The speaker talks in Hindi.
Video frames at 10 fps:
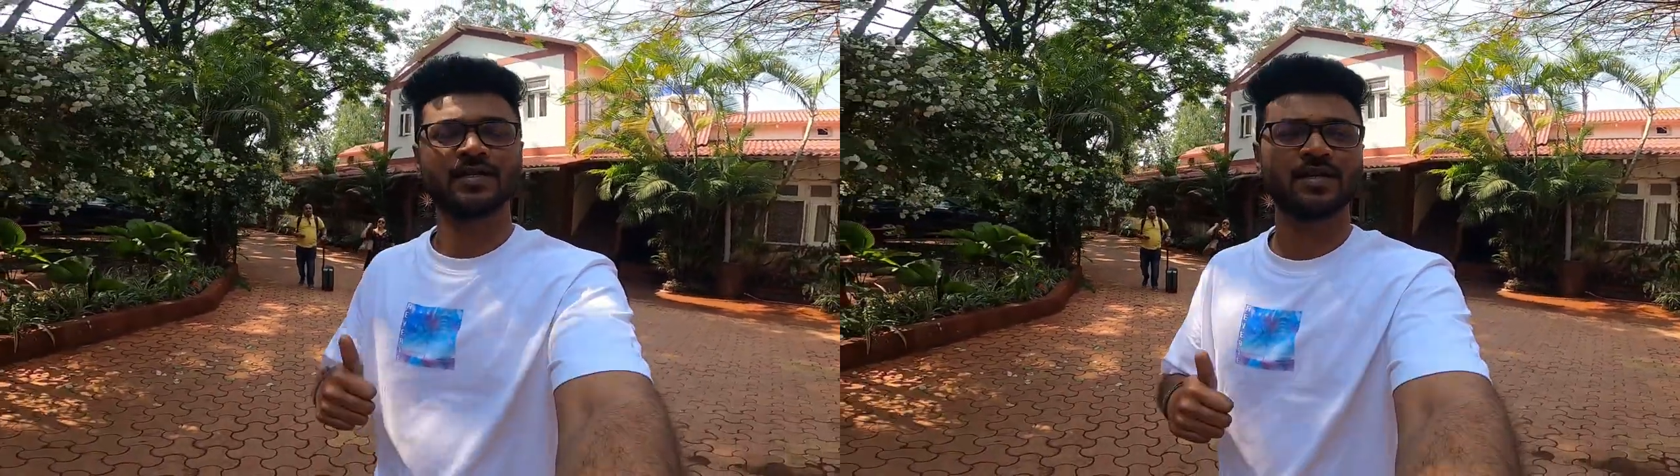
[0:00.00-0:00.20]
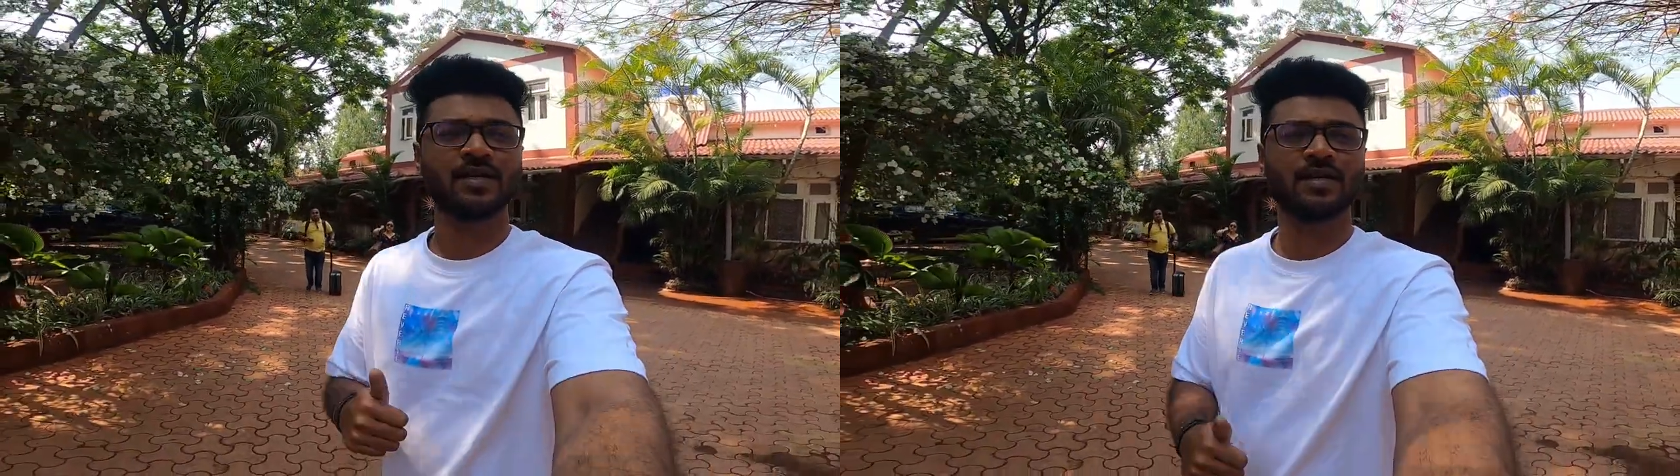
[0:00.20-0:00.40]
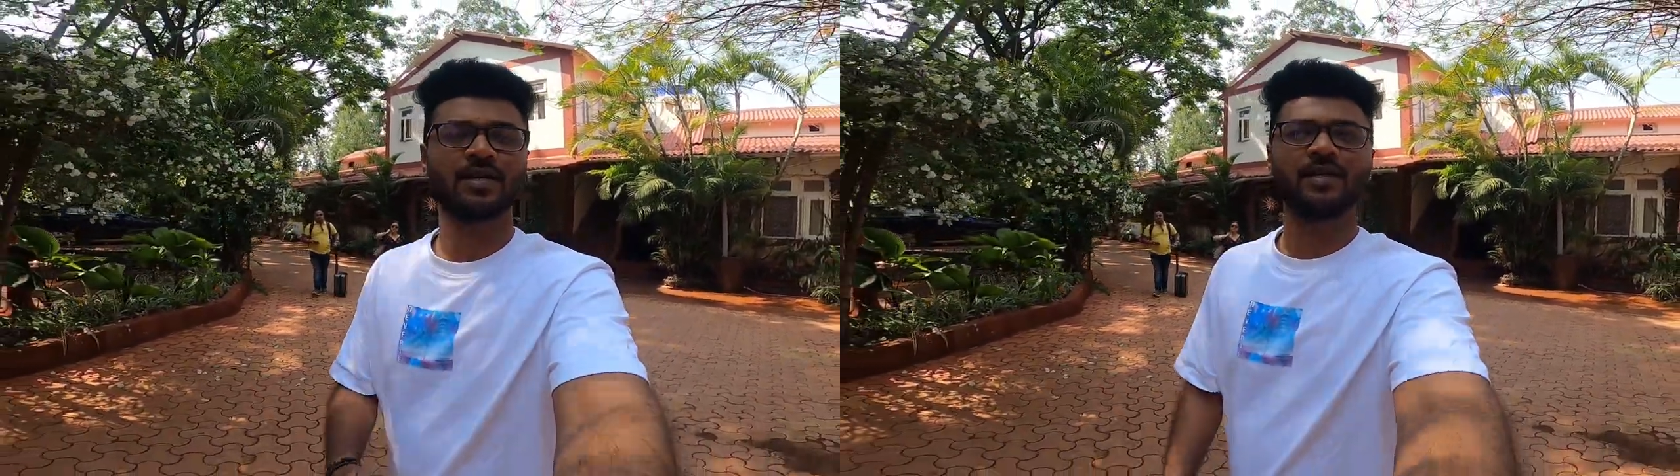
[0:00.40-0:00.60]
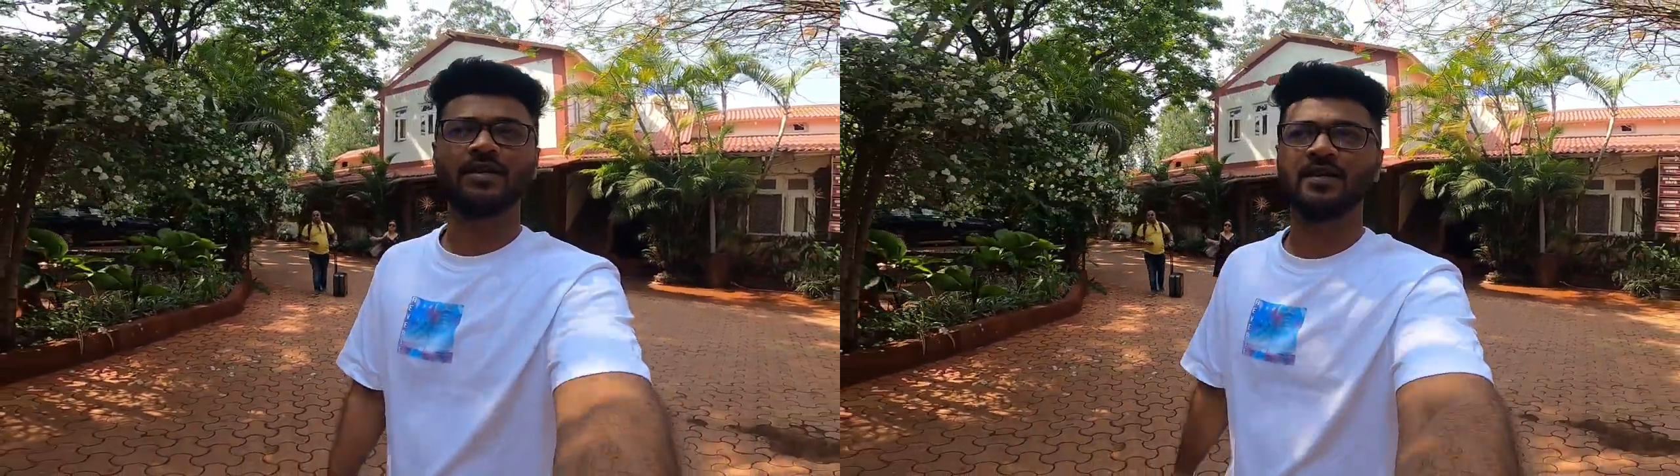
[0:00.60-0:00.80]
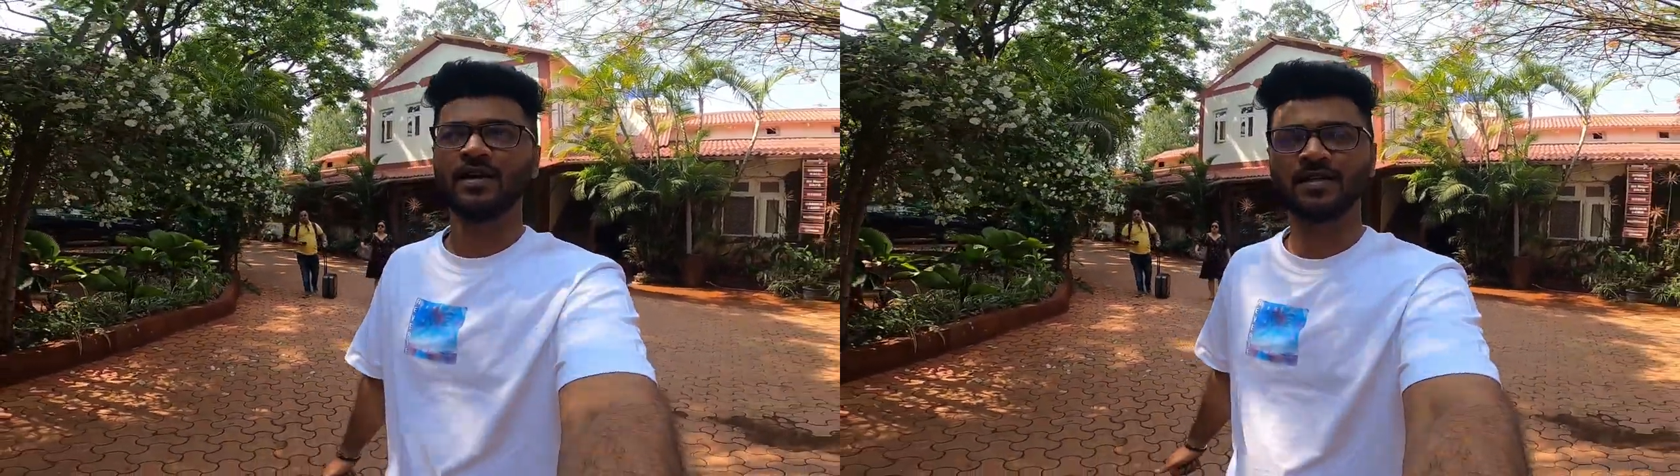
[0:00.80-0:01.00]
नाश्ता करने के
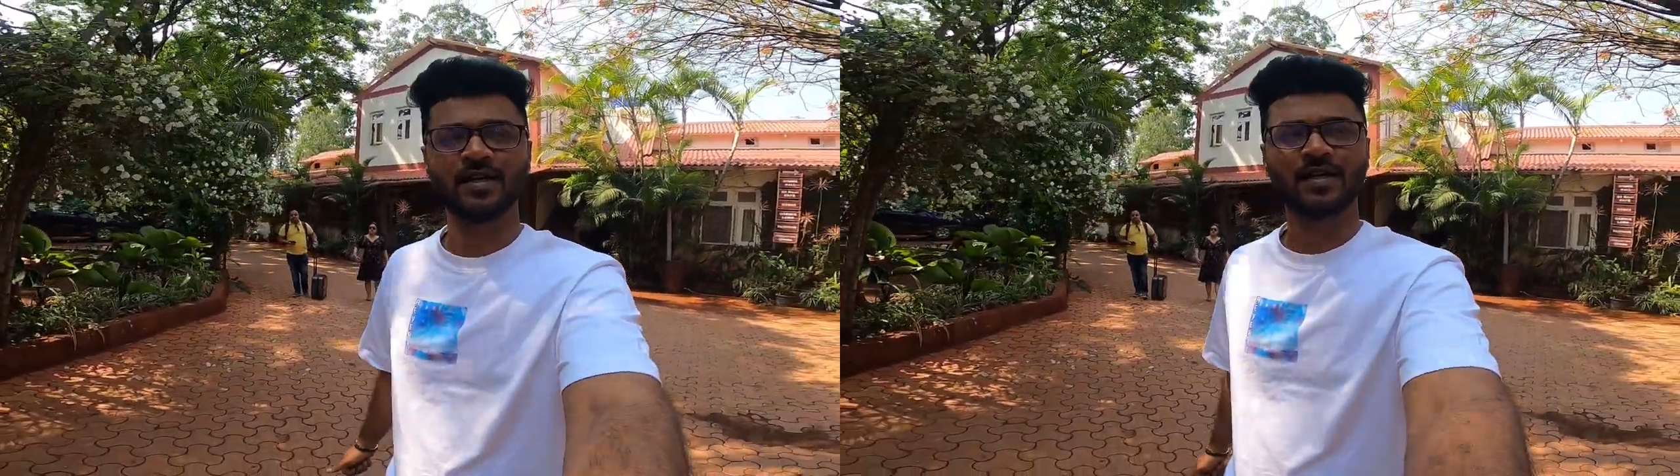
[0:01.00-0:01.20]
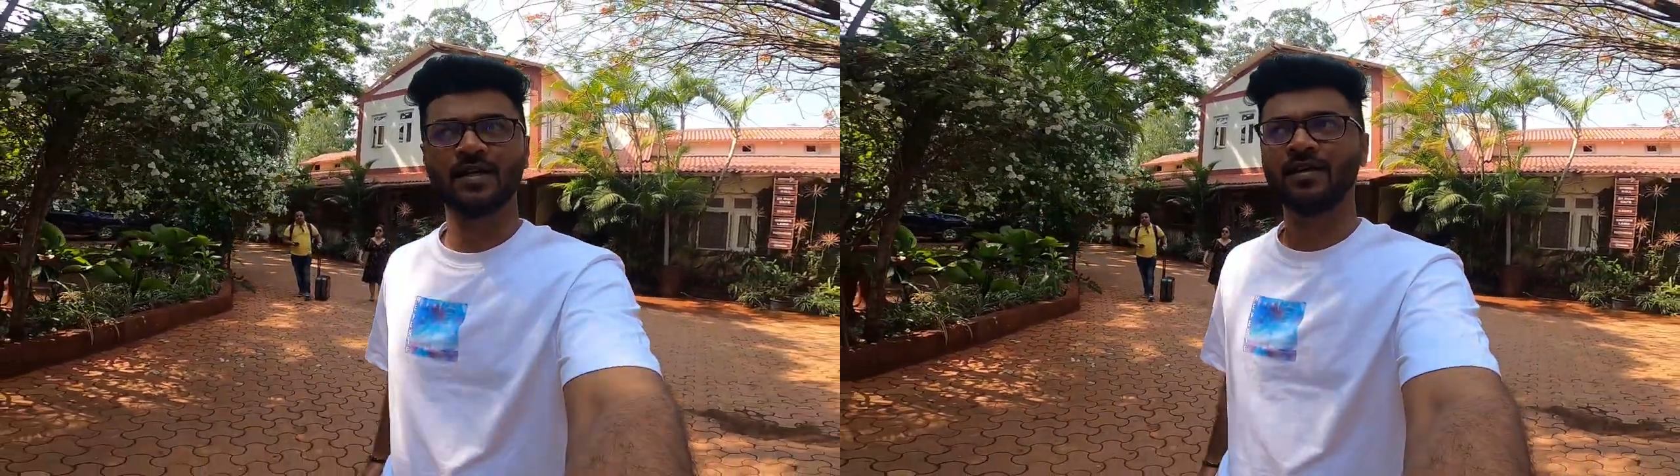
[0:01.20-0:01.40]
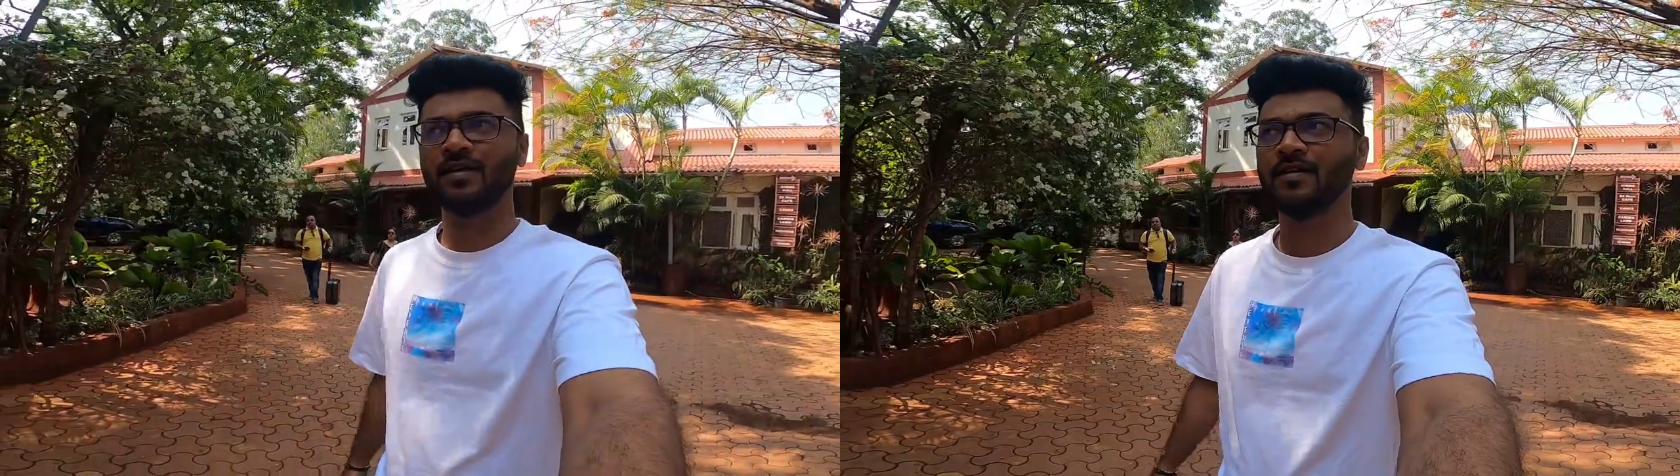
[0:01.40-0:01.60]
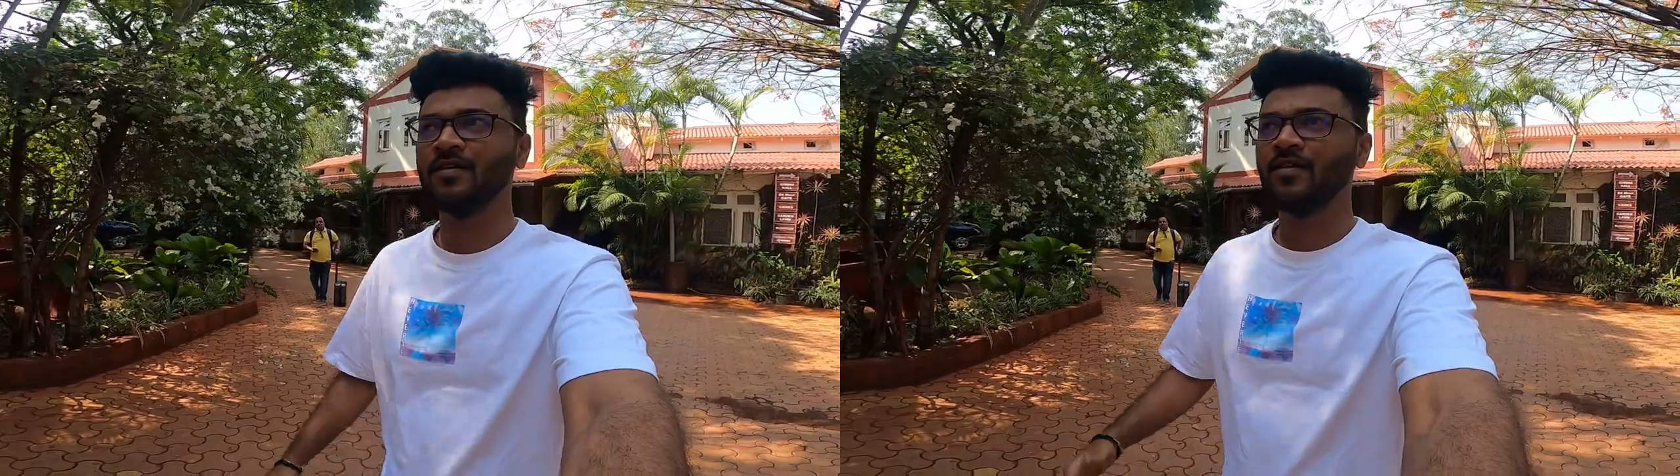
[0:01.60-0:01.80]
लिए नाश्ता करेंगे